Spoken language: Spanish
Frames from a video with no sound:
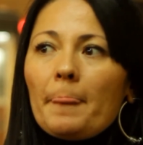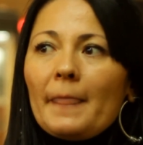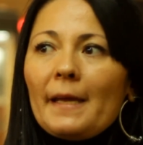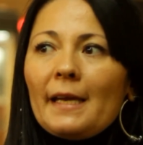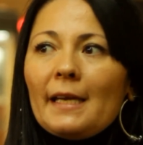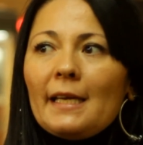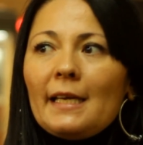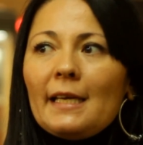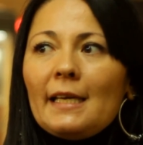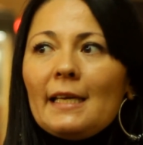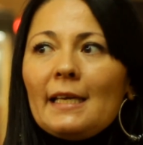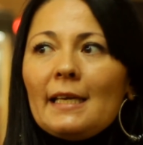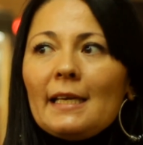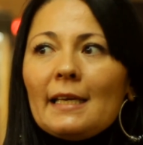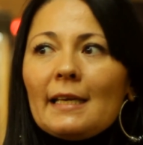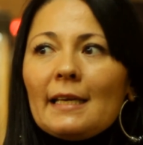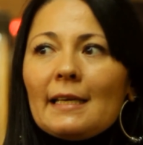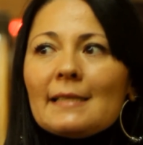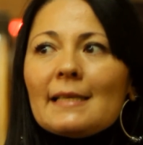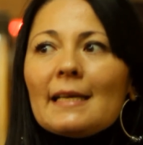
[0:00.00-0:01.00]

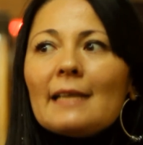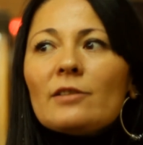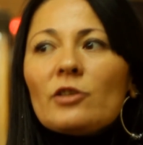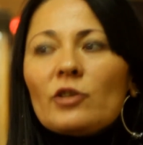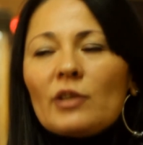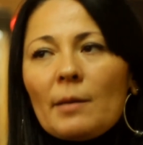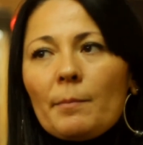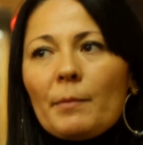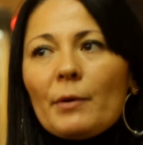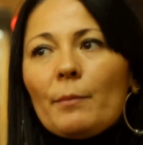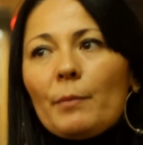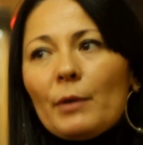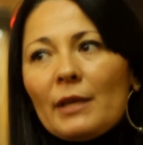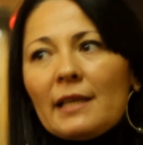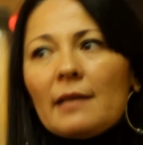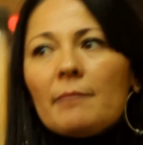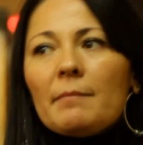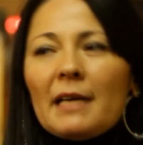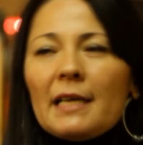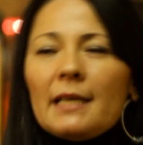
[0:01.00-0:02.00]
y quizás otra
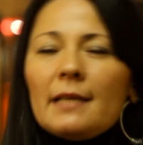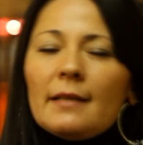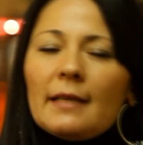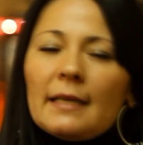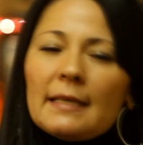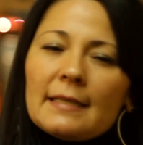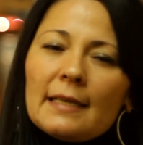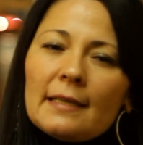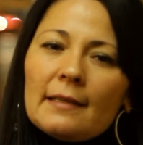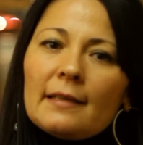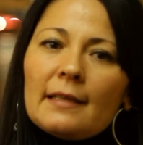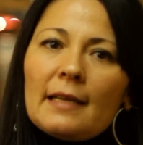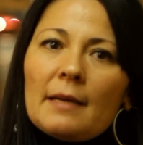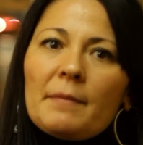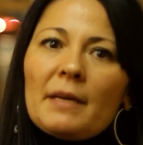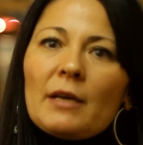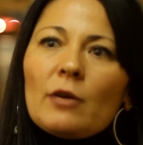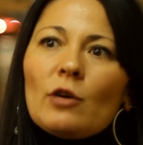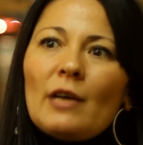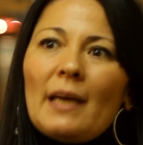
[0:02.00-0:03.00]
propuesta más interesante
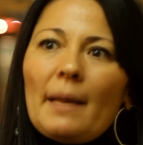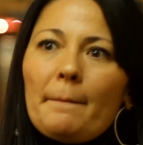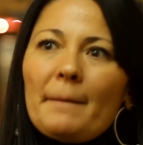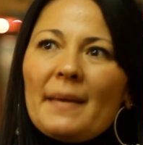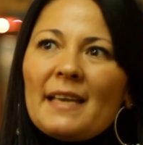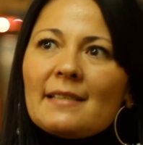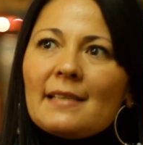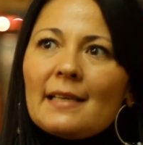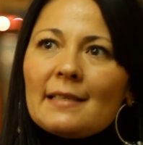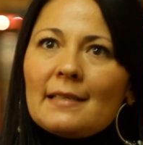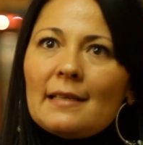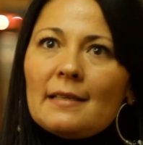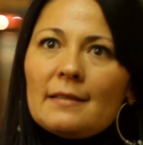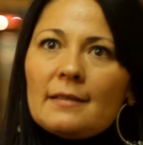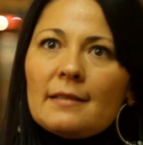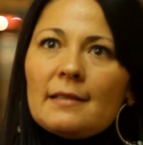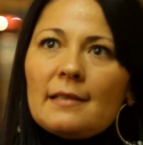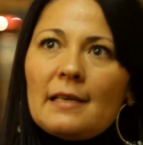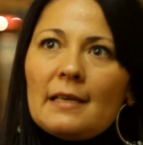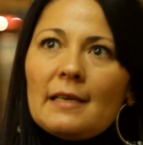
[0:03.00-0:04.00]
también con las piezas
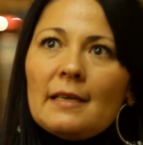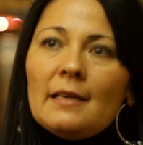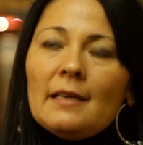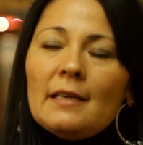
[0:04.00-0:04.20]
en sí